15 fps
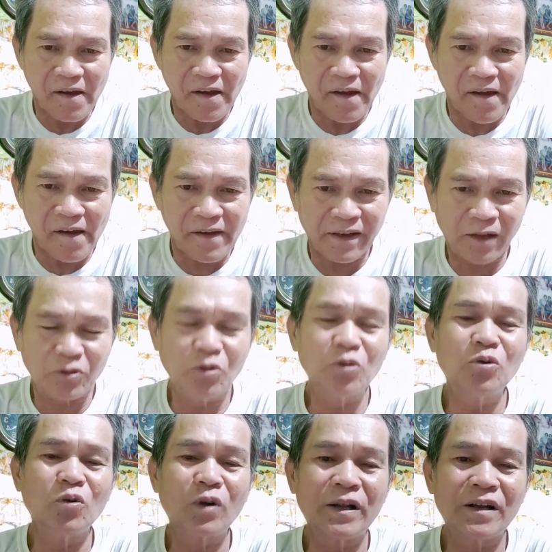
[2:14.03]
uh,
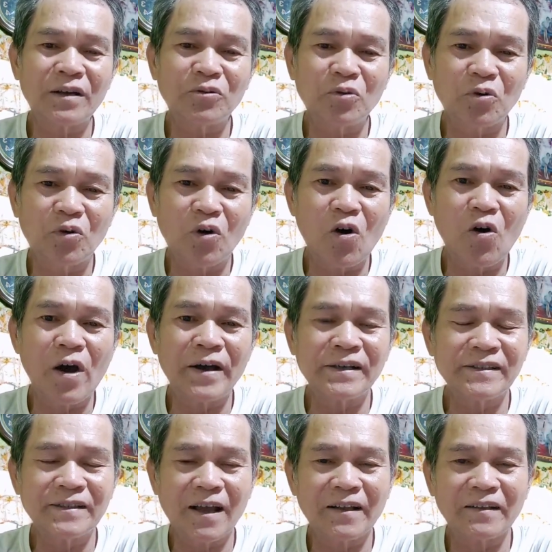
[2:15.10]
nagdudura ng dugo ang
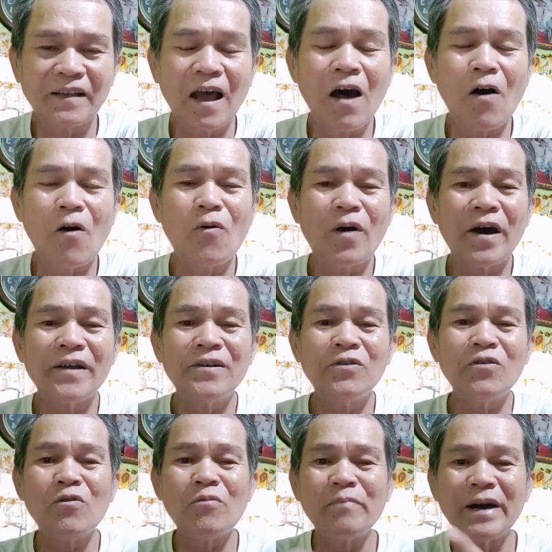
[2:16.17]
isang tao ay
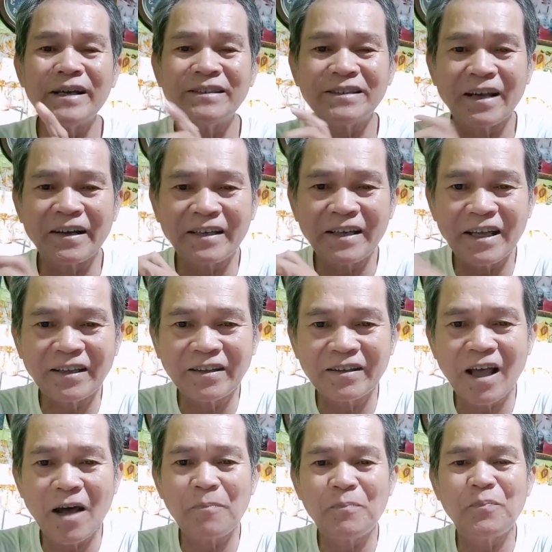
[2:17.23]
yung may sakit
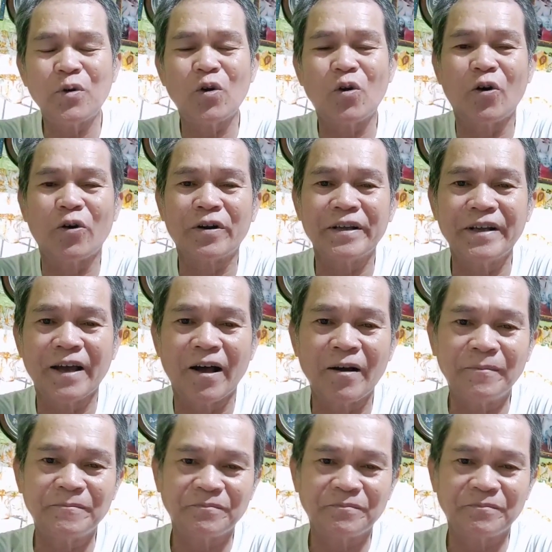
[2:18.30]
na pyorya.